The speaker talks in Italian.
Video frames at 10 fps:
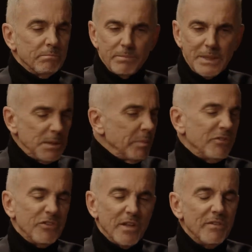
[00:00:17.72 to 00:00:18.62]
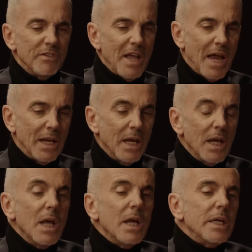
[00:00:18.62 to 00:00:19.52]
di tipo esistenziale.
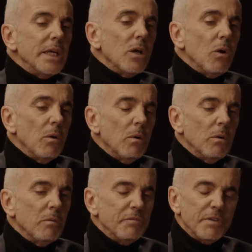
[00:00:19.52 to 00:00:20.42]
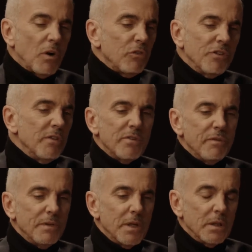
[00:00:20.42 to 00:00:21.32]
Io vivrò senza
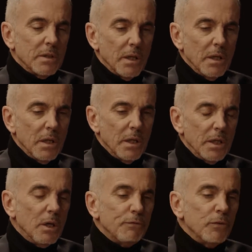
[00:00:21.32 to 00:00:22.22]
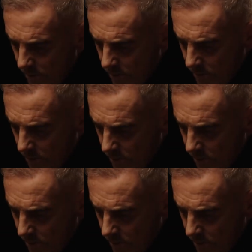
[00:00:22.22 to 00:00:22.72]
filtri. Io fonderò